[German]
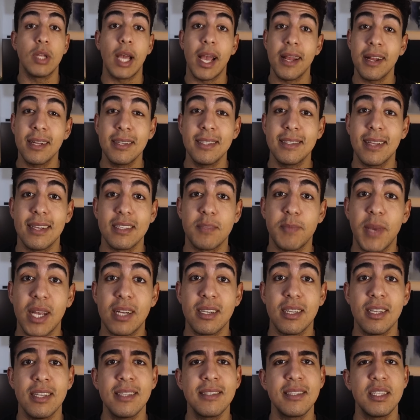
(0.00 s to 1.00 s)
Und einer dieser
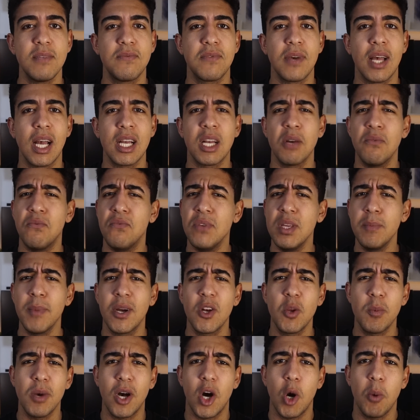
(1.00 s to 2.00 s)
Aspekte ist die Frage, wie
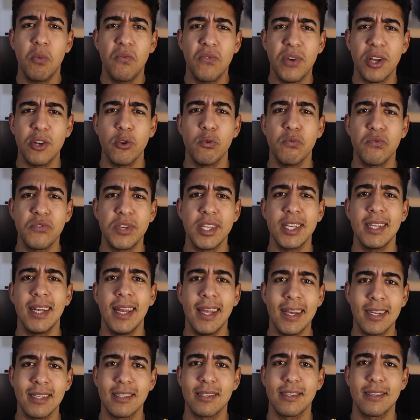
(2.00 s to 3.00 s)
man überhaupt vernünftig
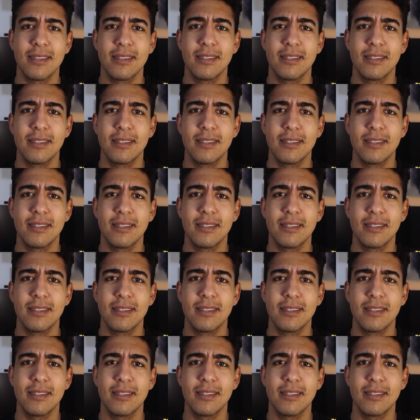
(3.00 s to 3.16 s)
lernt.